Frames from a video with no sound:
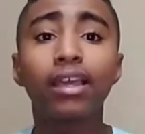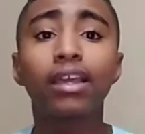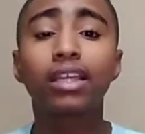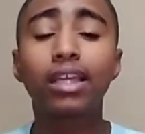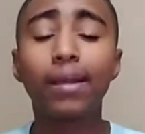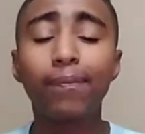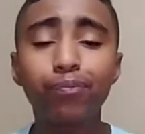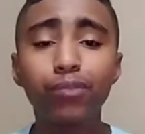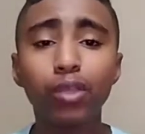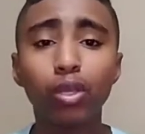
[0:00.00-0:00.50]

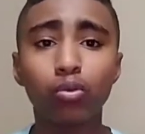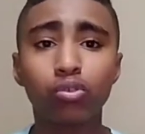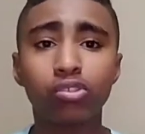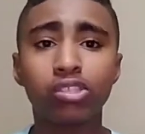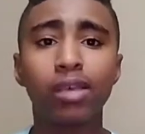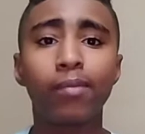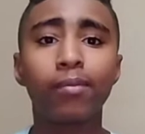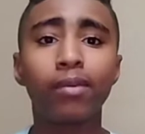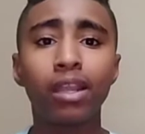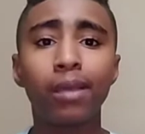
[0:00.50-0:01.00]
كابتن
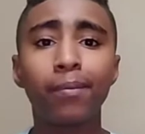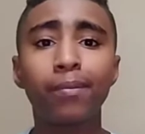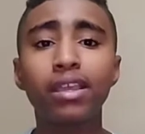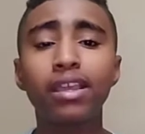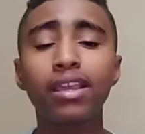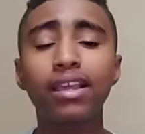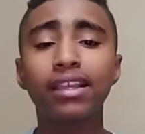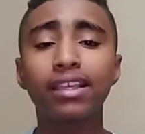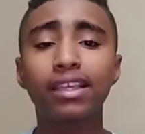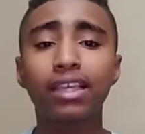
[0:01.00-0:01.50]
اسامه
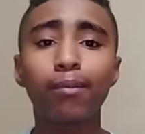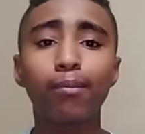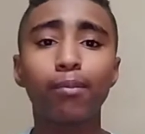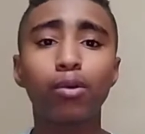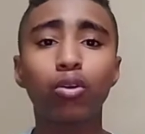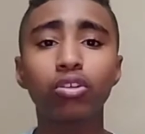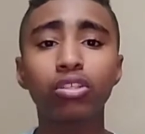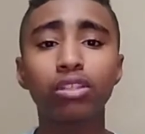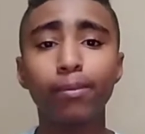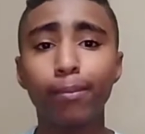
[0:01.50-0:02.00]
نبيه اللي كان
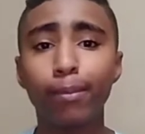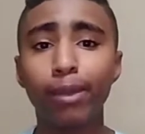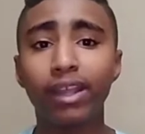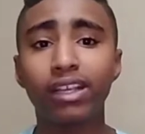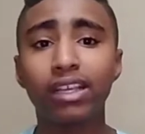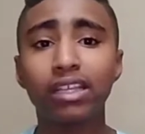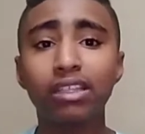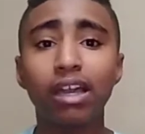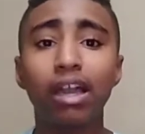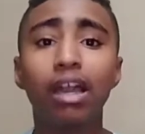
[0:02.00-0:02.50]
موجود امبارح
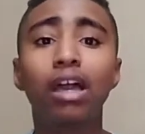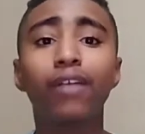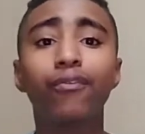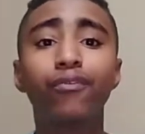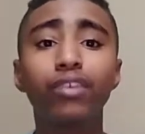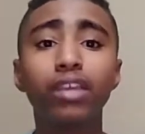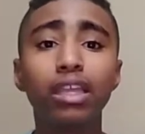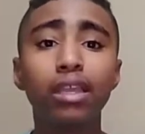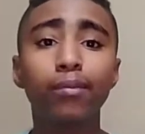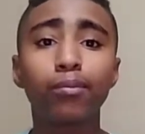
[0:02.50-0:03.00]
كده
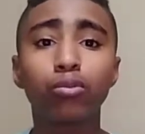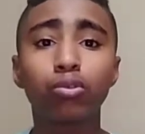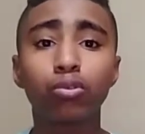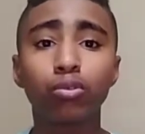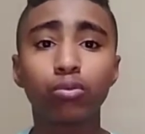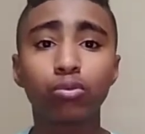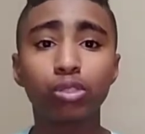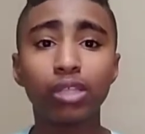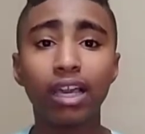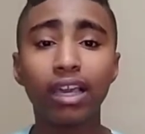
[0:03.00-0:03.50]
في
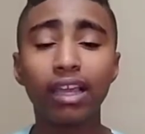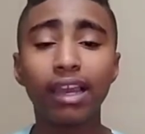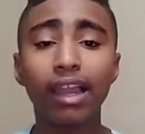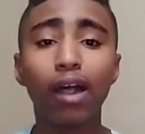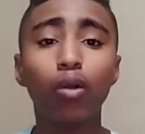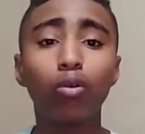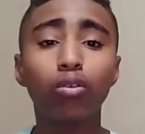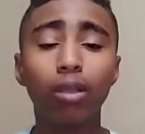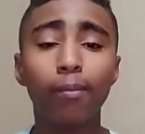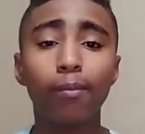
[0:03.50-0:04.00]
مداخله
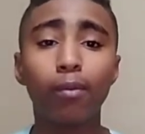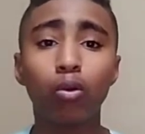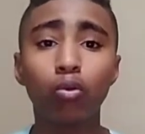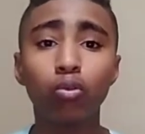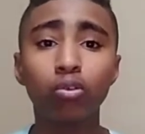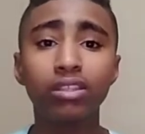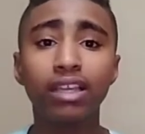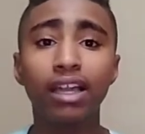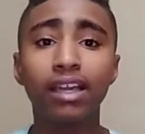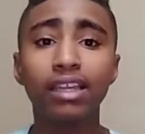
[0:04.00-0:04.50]
او كان
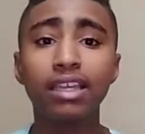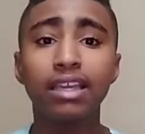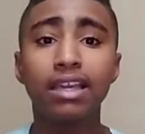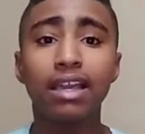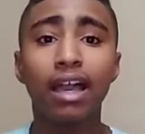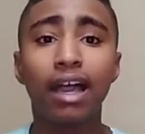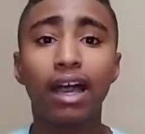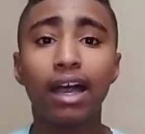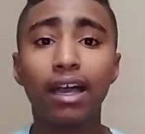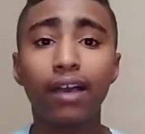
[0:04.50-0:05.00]
موجود يعني
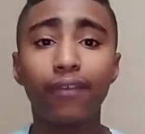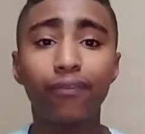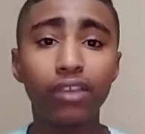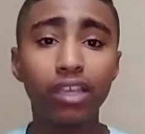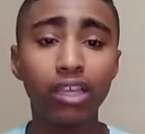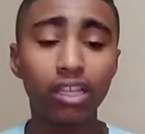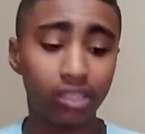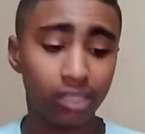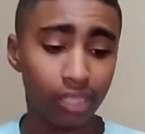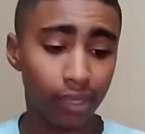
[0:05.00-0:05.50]
آه،
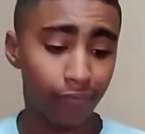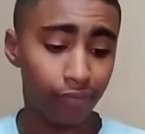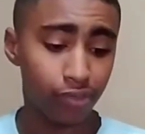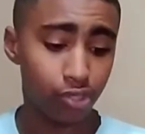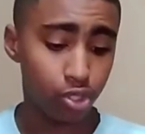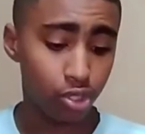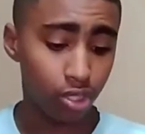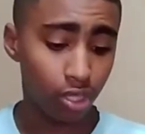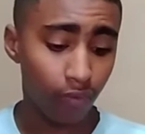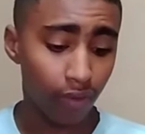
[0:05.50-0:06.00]
في
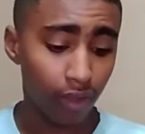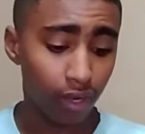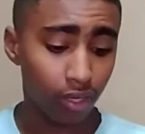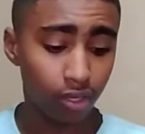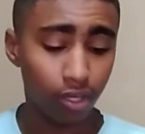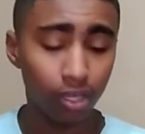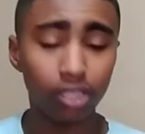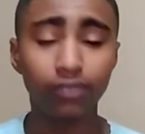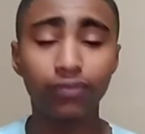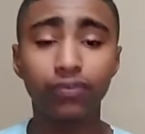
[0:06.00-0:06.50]
التلفزيون او على
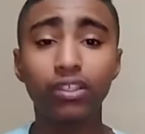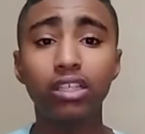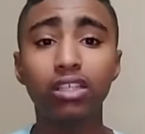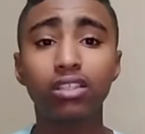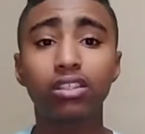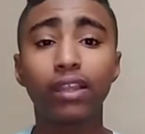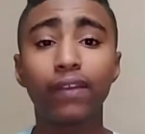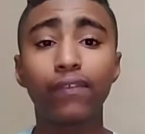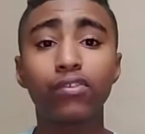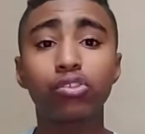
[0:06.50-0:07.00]
قناه في
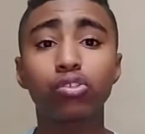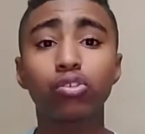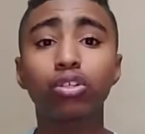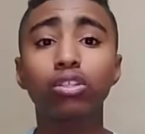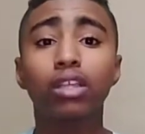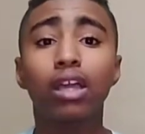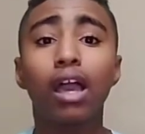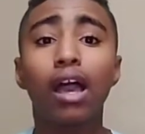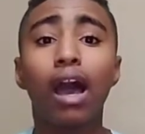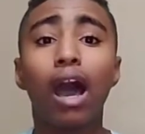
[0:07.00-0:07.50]

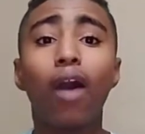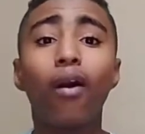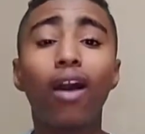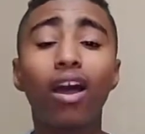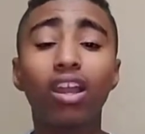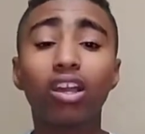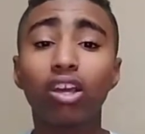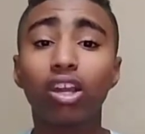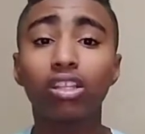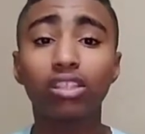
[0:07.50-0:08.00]
التلفزيون او
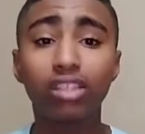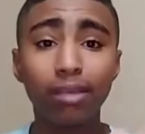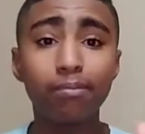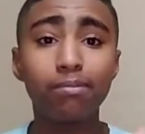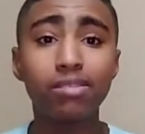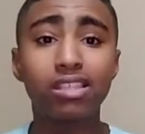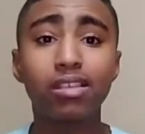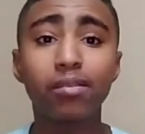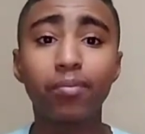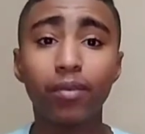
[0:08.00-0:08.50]
على قناه ام
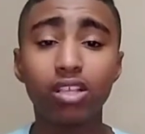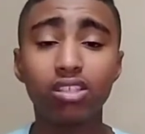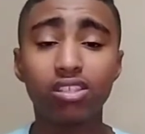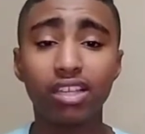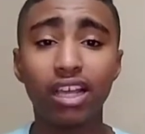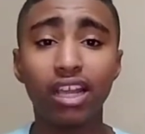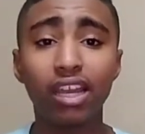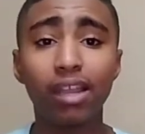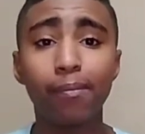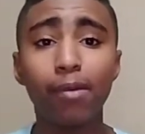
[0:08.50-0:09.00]
بي سي مصر
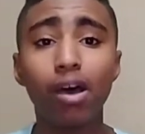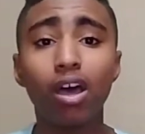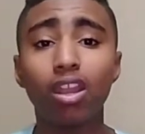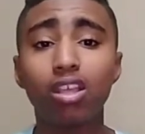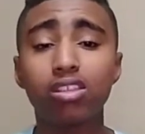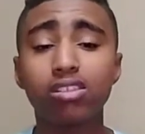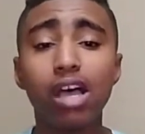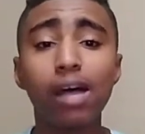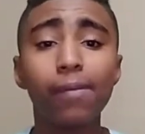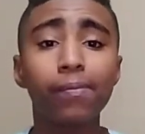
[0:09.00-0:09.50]
يعني بمعنى
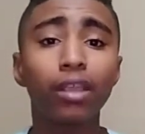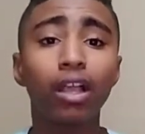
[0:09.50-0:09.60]
صح